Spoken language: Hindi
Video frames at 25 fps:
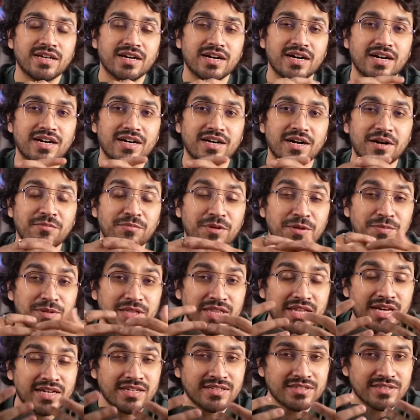आ, हमें
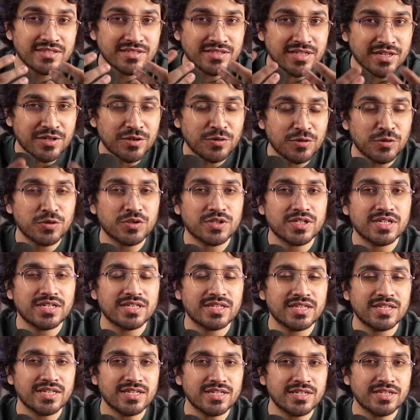बताने से संकोच
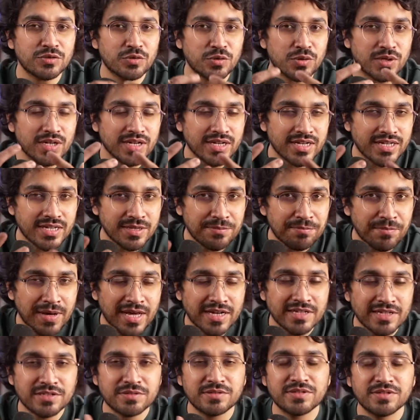करते हैं कि थोड़ा कहीं
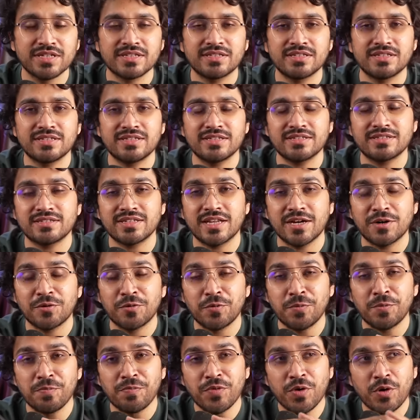एम्बेरस जैसी चीज़ ना
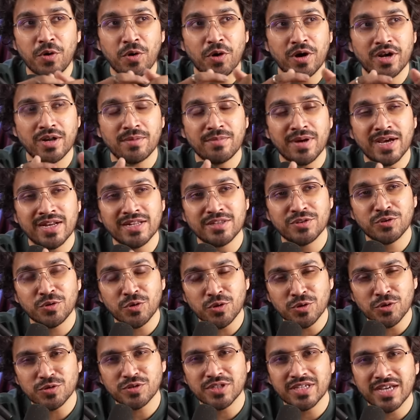हो और हमारे
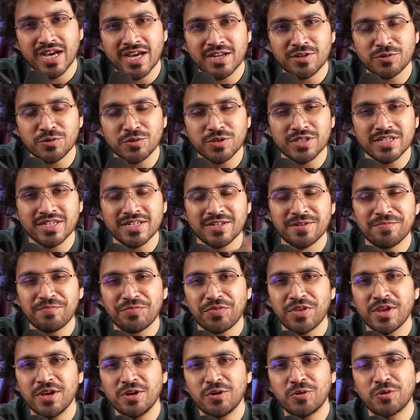दोस्त यार होते हैं
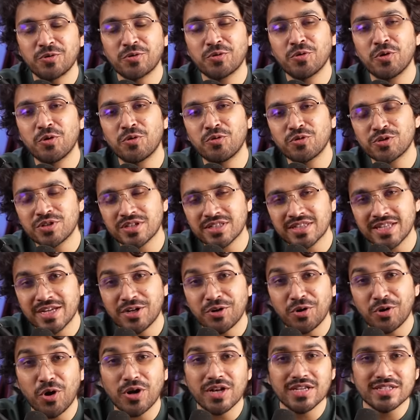उनको हो सकता है
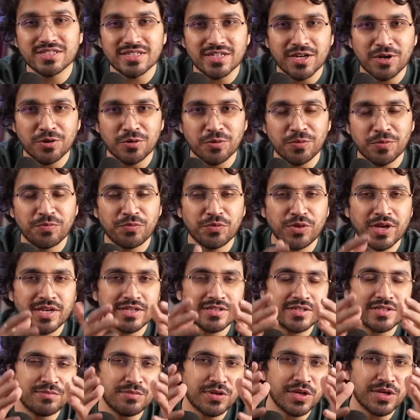नॉलेज ना हो तो
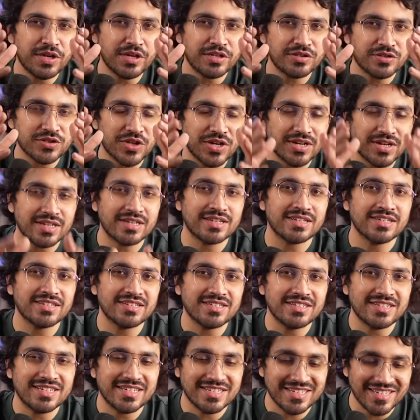ऐसे में चाणक्य
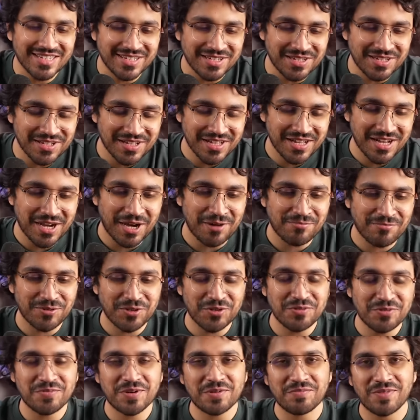जी ने ये
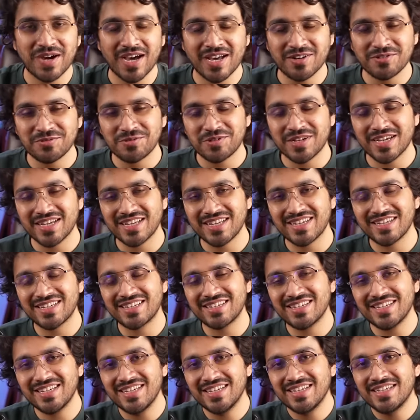अपने ऊपर भार उठाया
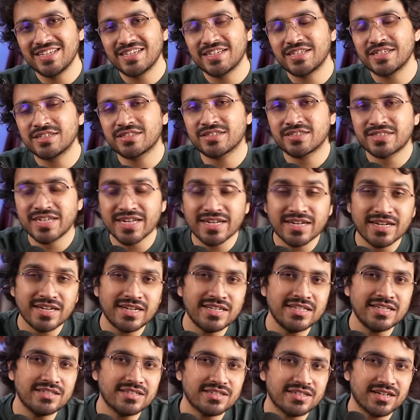है कि
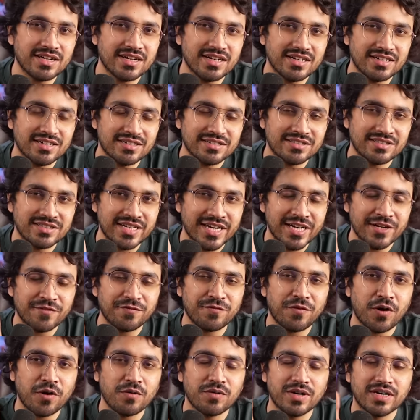स्ट्रिक्टली स्ट्रेट
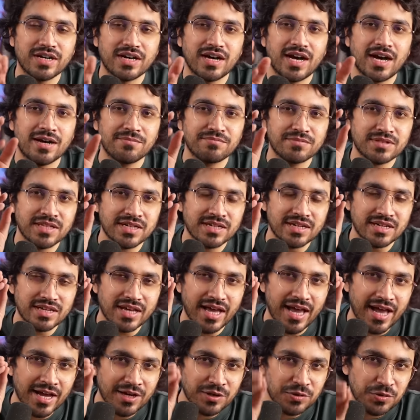फॉरवर्ड आप तक
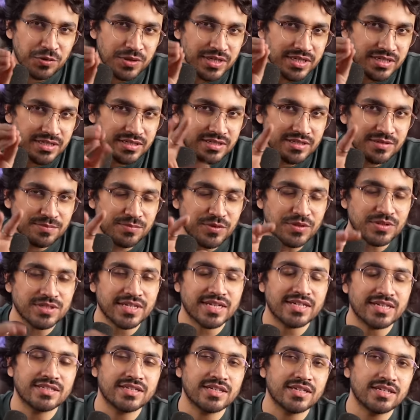एक्यूरेट चीज़
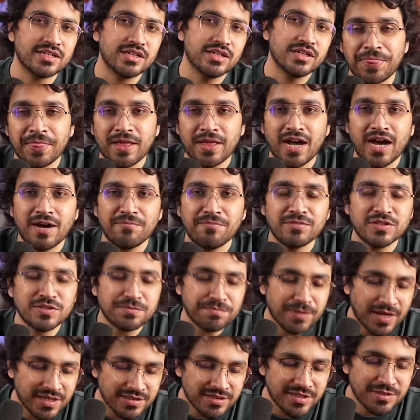पहुंचाई जाए आप में से
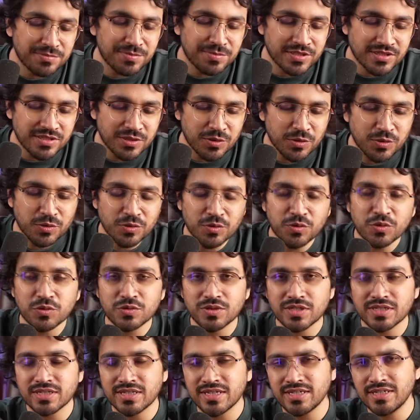पाँच दस परसेंट लोगों को हो
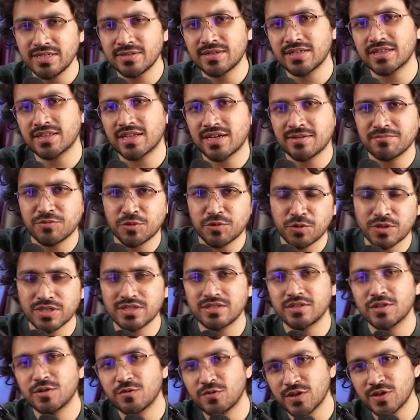सकता है ये किताब थोड़ी
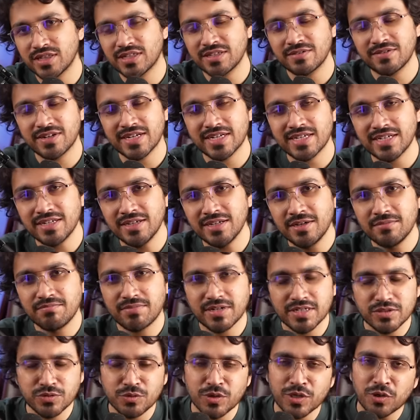सी ऑफेंसिव लगे
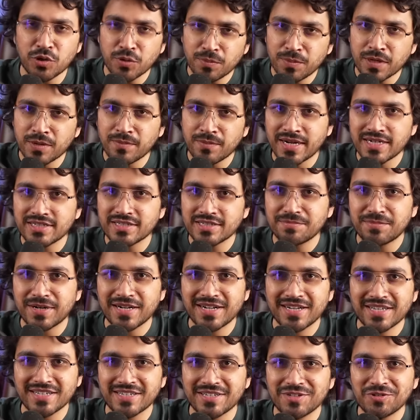पर इसको एक ओपन माइंड से
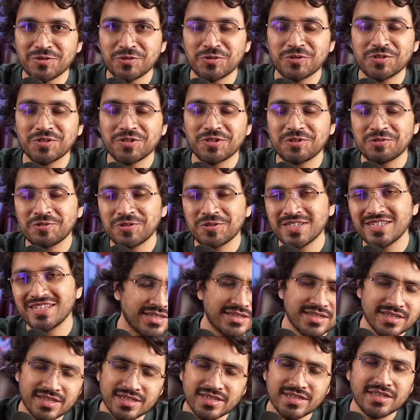पढ़ने की कोशिश करोगे
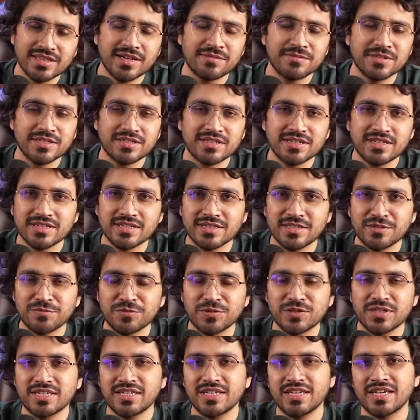इतनी किताब अच्छी लगती है
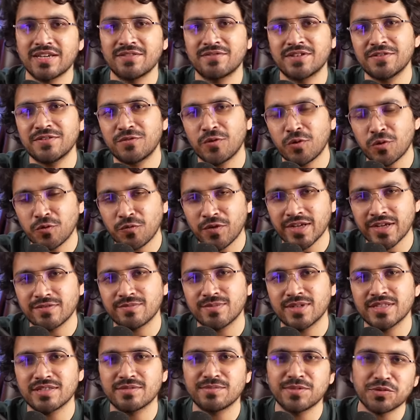मुझे कि एवरी फोर फाइव
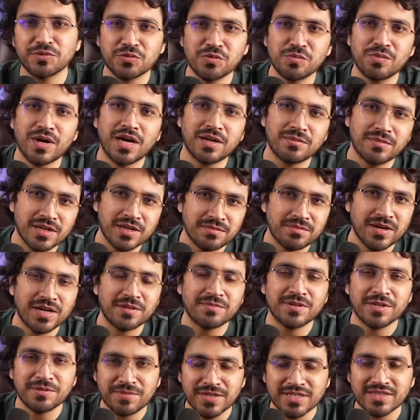मंथ्स में इसको बार बार बार
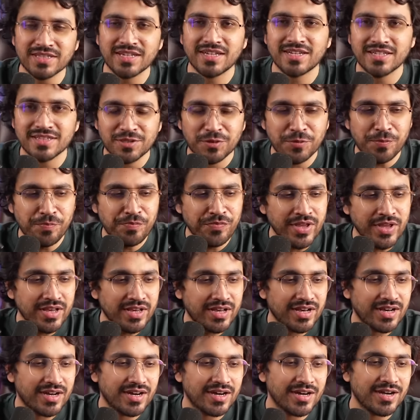बार पढ़ता रहता
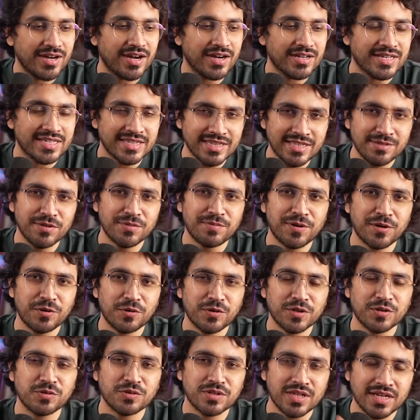हूँ हिंदी में
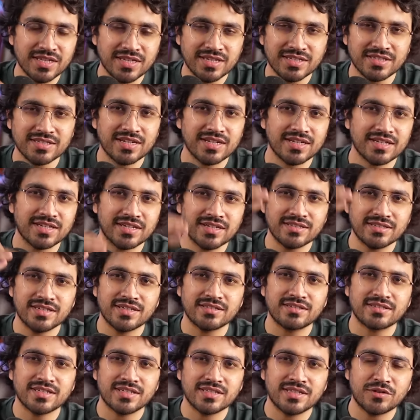पढ़ोगे तो ज़्यादा अच्छा लगेगा
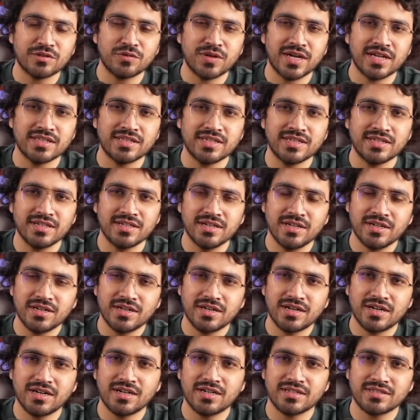संस्कृत अनुवाद
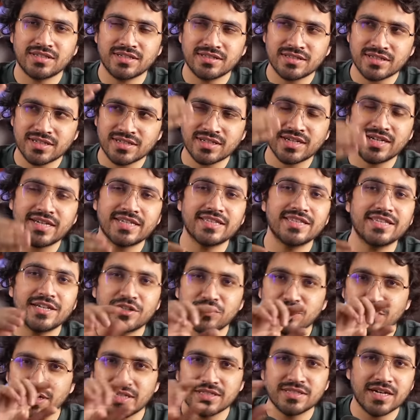है संस्कृत का हिंदी
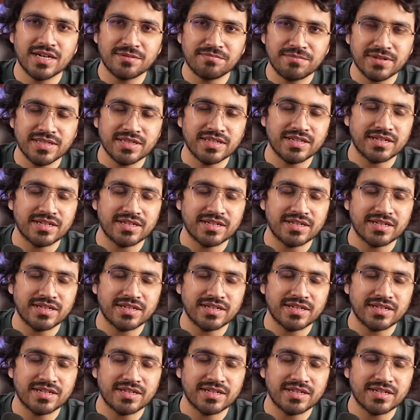अनुवाद जहाँ पे दे